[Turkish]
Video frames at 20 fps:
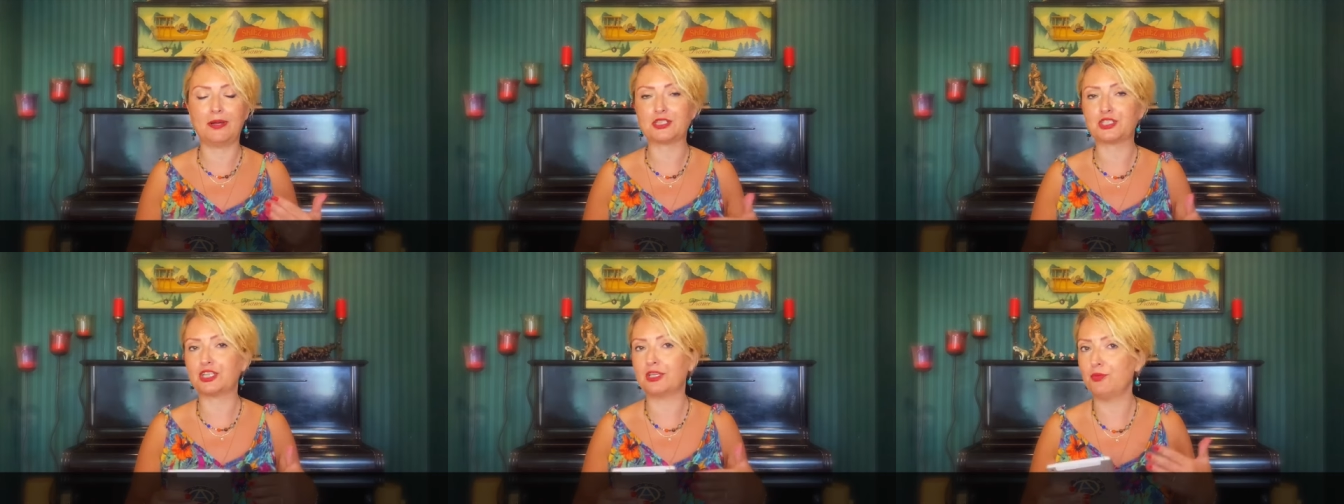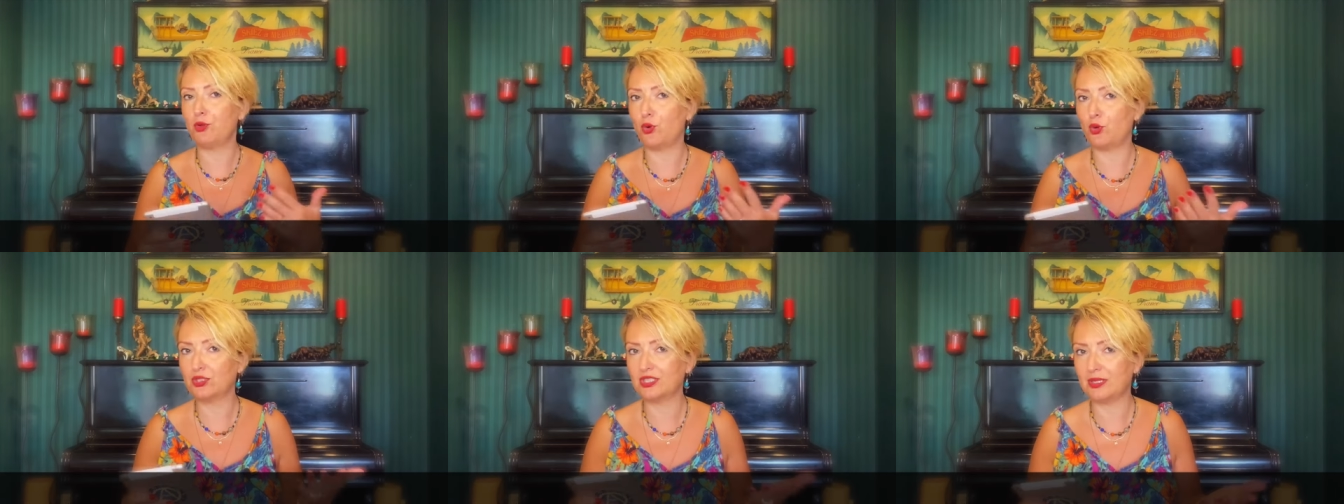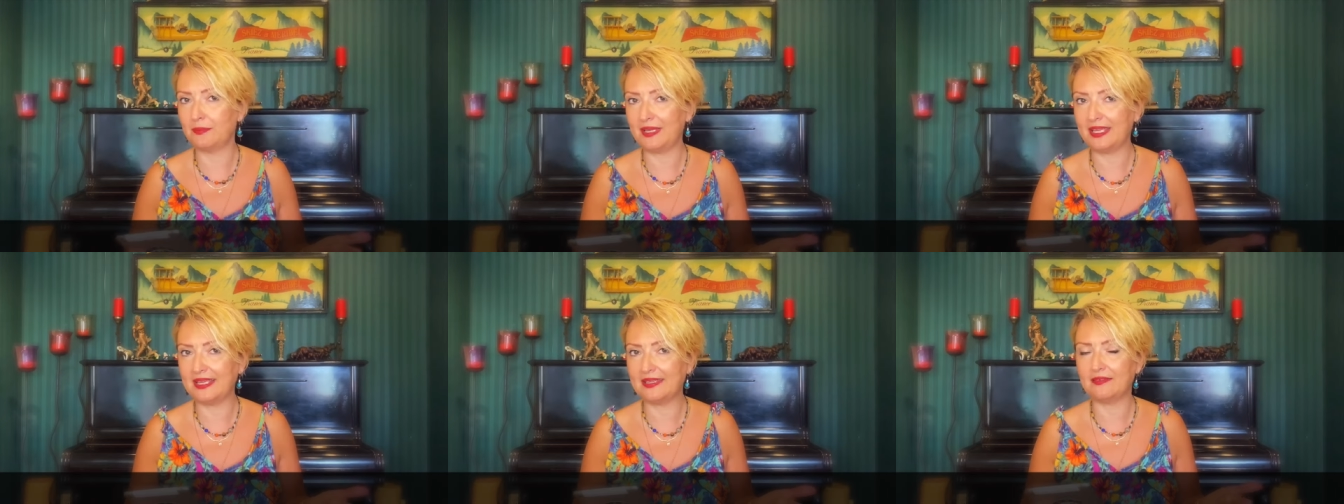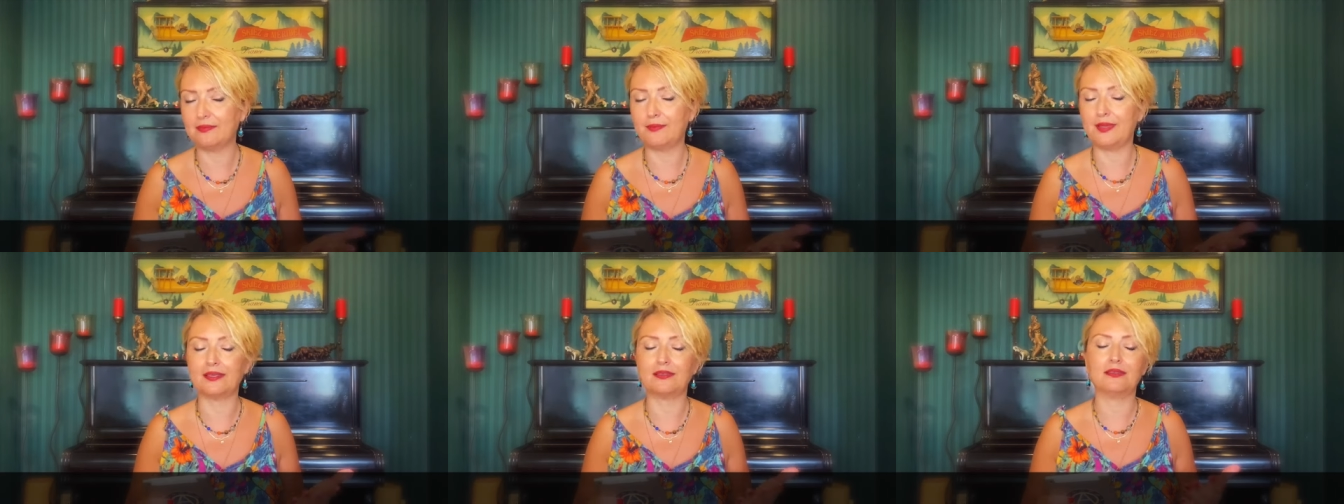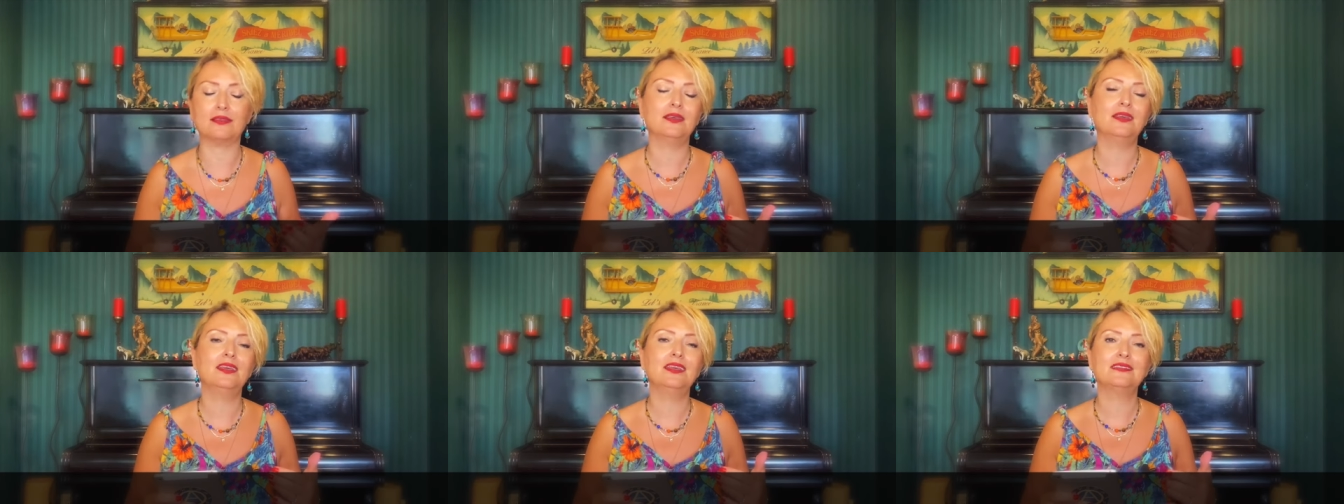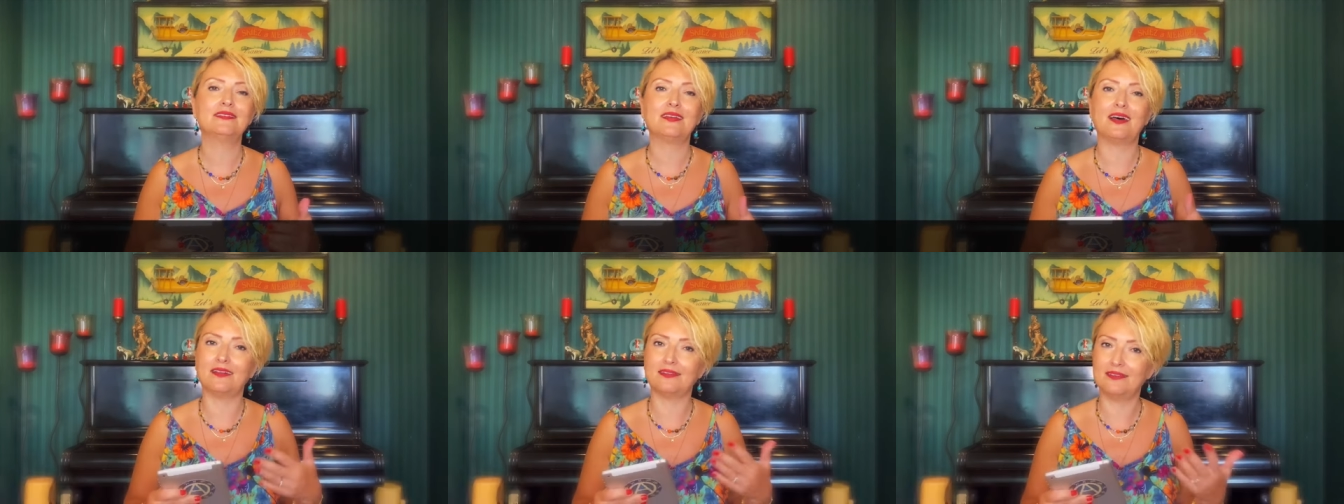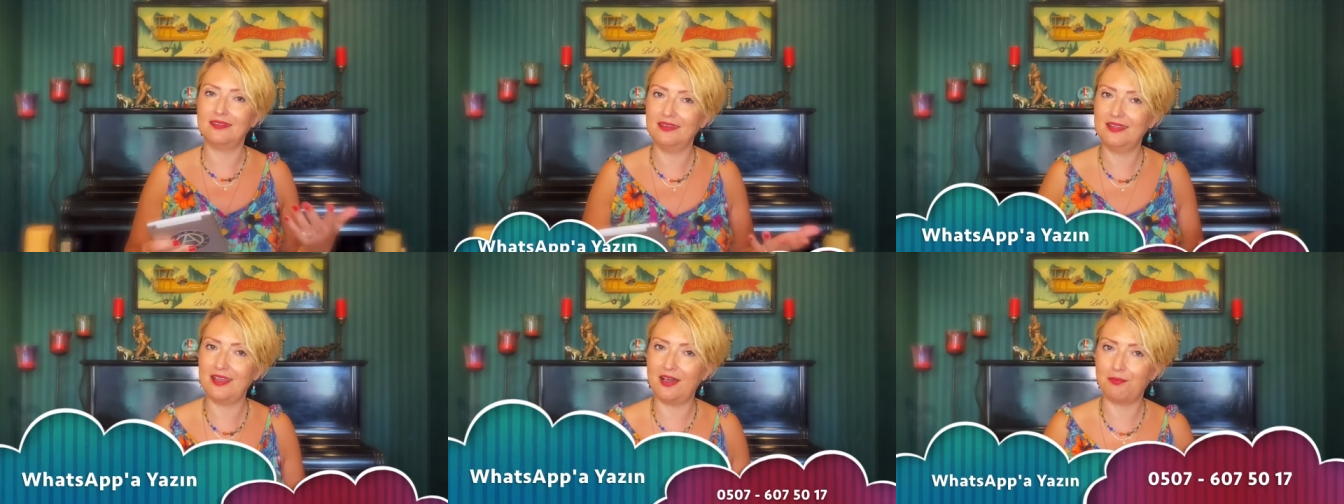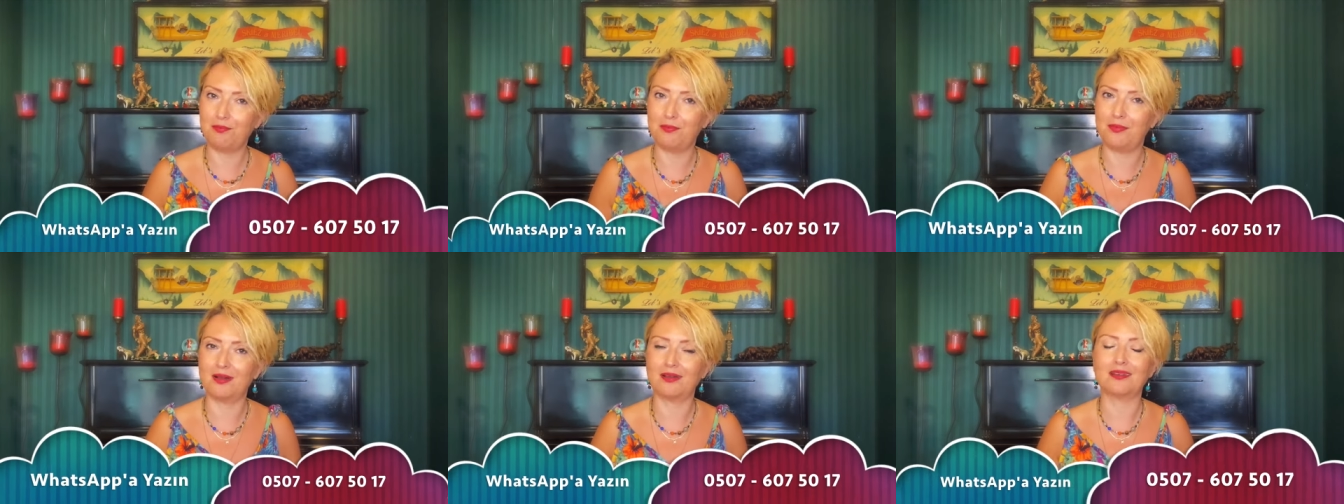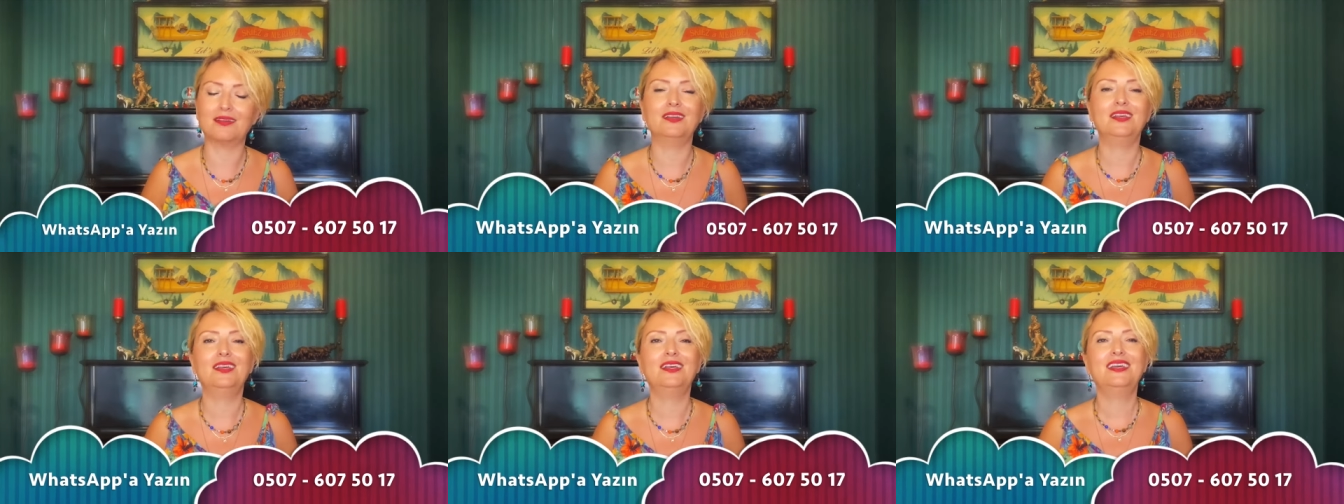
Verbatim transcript: başka bir ortama gitmek, tatil yapmak